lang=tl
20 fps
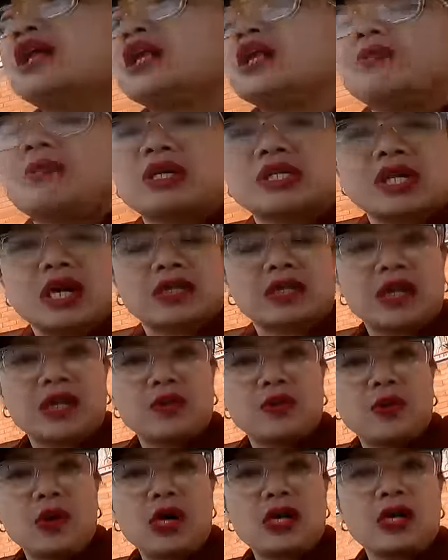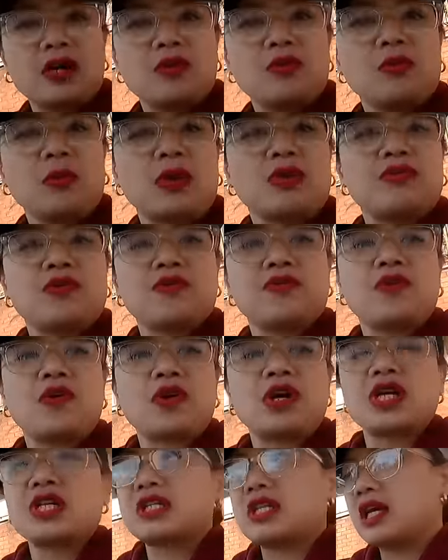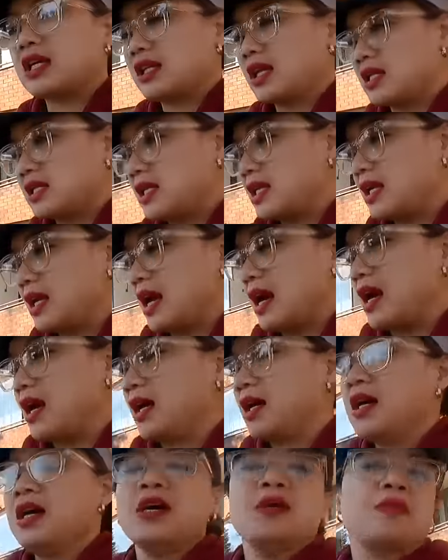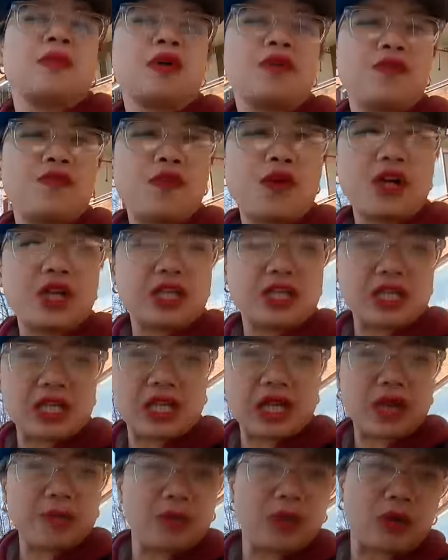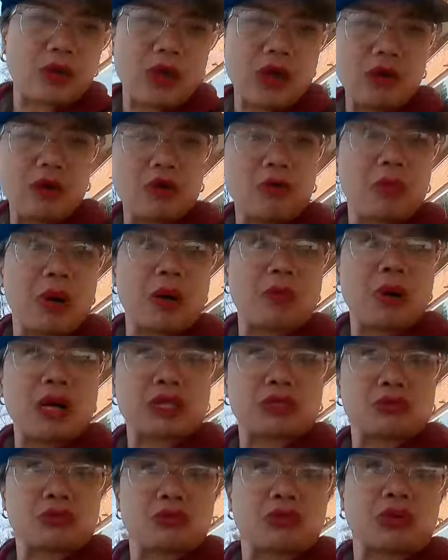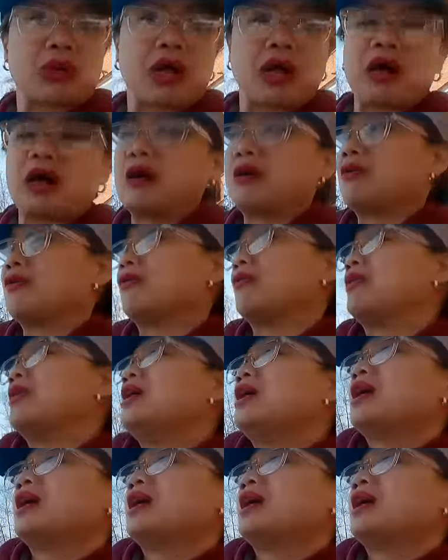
Lalabas ata yung anak ko, magfo-forest ata sila. Mag-forest sila, pero ako mamasura ako.